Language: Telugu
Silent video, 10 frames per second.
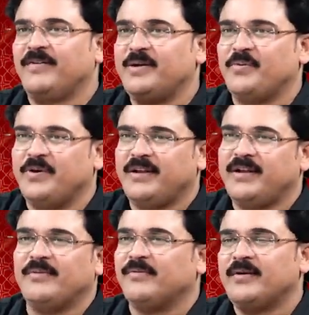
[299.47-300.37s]
వైపు ఉండి
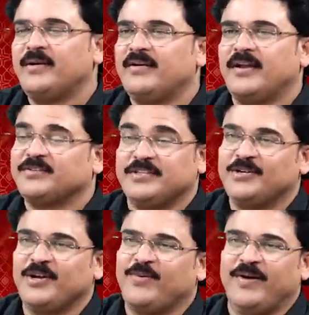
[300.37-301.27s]
నేను నాకు
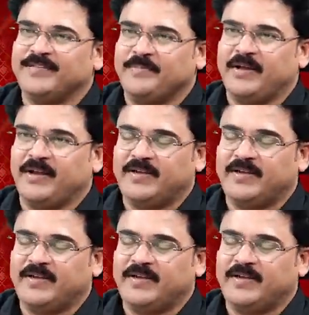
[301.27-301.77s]
సిగ్గు ఎక్కువ అని చెప్పిన